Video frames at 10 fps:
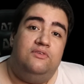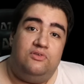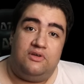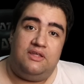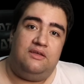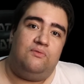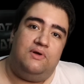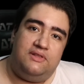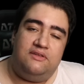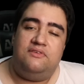Só que
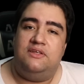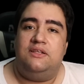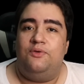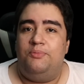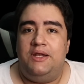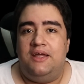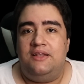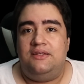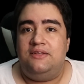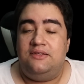quando ele se declarou para
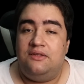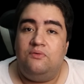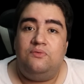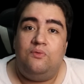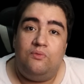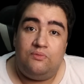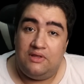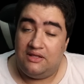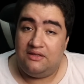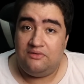ela, ela não
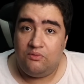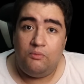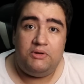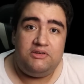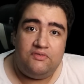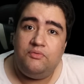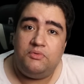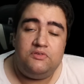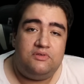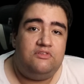ela não compartilhava o
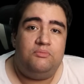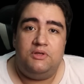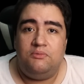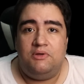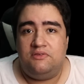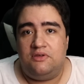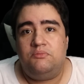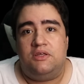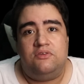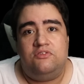mesmo sentimento,
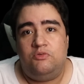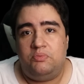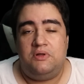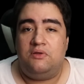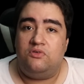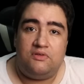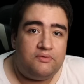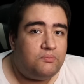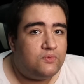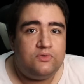basicamente. Tipo, ela
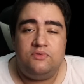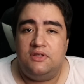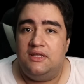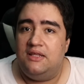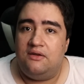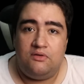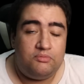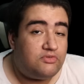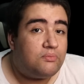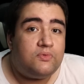gostava muito dele, ele era
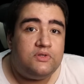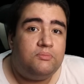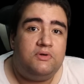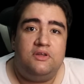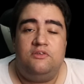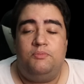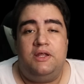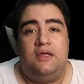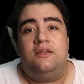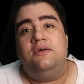uma pessoa muito importante
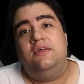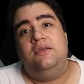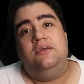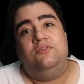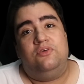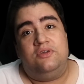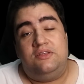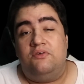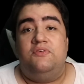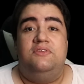para ela, só
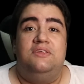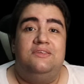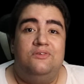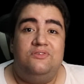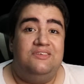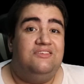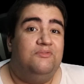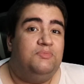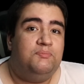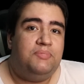que talvez ela não se
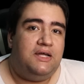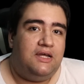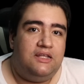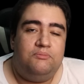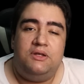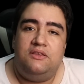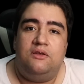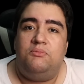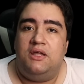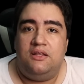sentia preparada para
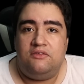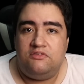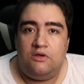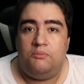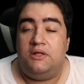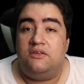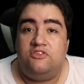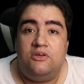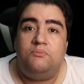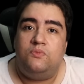ter uma relação, porque ela
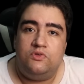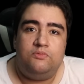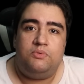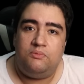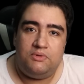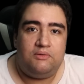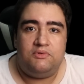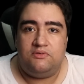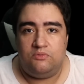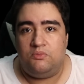tinha muitos
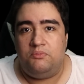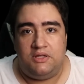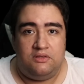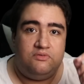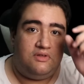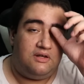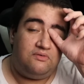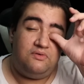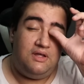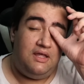problemas no momento,
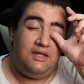certo?